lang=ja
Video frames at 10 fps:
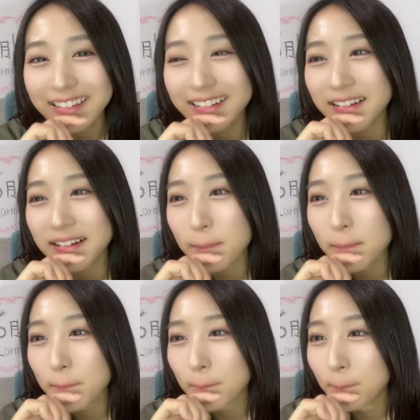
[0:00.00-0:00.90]
なんか
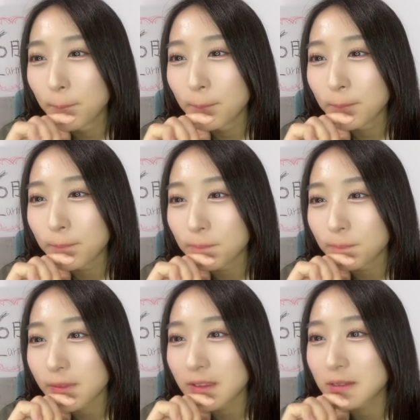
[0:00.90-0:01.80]

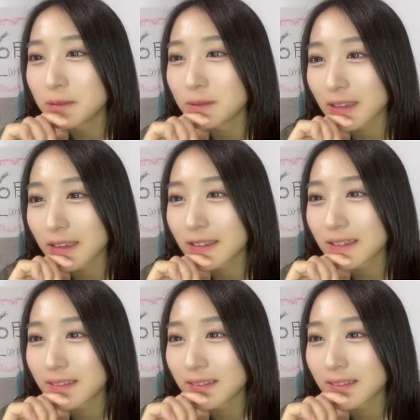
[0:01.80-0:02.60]
そうね